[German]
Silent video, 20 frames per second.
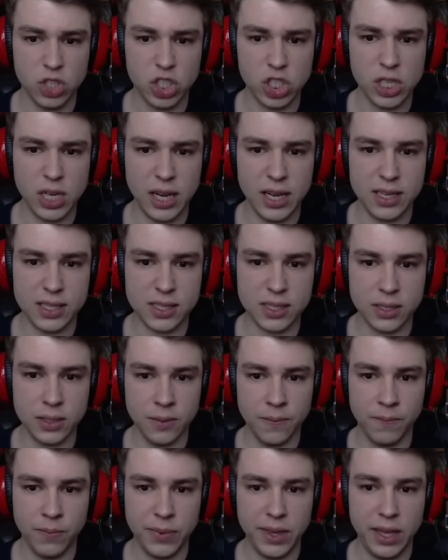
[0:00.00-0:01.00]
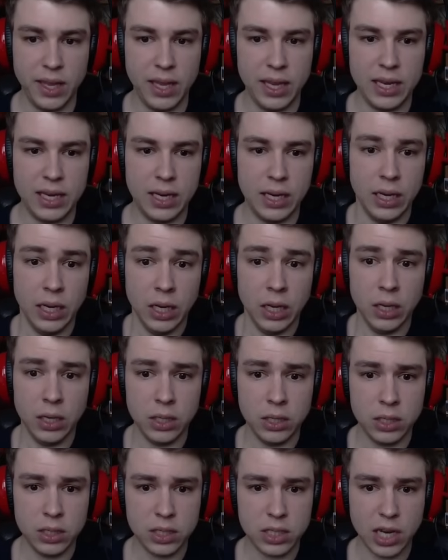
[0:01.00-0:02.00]
Scheiße.
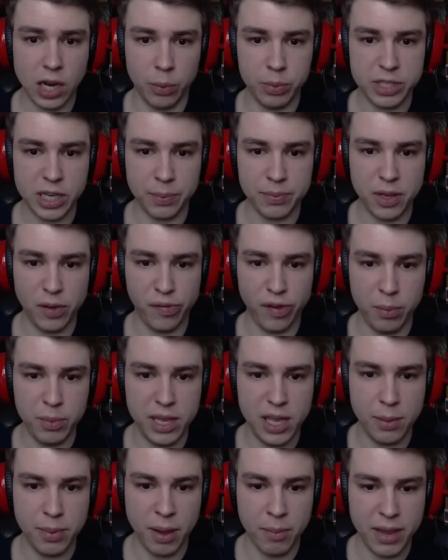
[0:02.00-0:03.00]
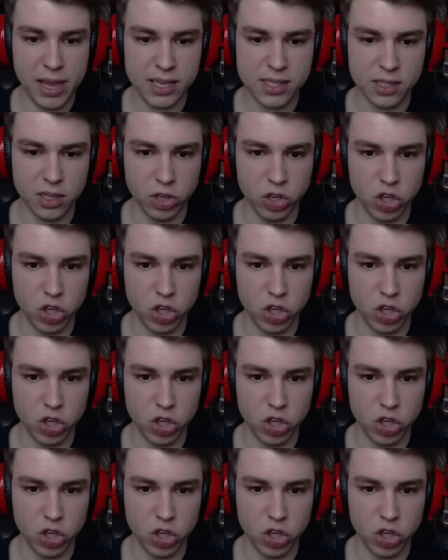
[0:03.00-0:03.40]
Ich glaube, ich habe die Familie beim Essen